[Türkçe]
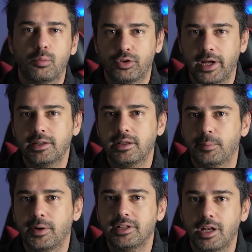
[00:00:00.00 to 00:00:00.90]
modellik
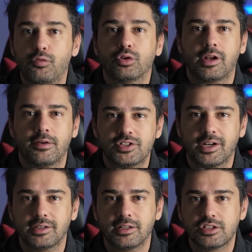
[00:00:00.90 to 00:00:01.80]
yapan yine fotoğrafçı
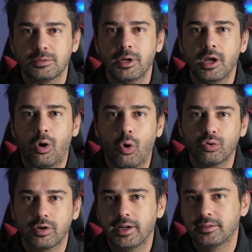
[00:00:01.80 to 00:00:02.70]
arkadaşım
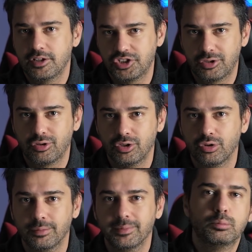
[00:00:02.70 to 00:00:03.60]
Onur'a teşekkür
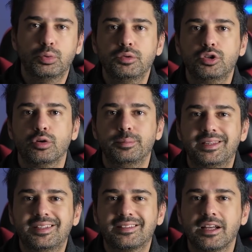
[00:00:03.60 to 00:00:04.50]
ediyorum. Bu video
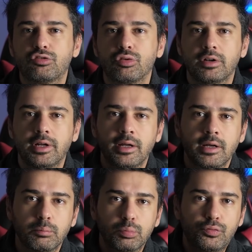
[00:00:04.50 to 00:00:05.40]
bittikten sonra
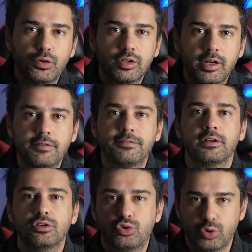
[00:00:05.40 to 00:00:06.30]
bu fotoğraf
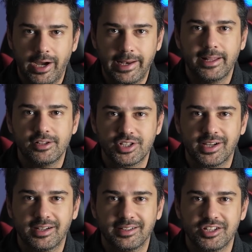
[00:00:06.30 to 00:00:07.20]
şu hale gelecek
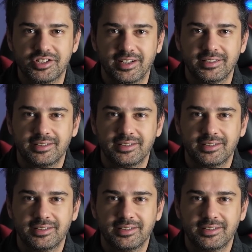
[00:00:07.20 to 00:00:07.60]
arkadaşlar.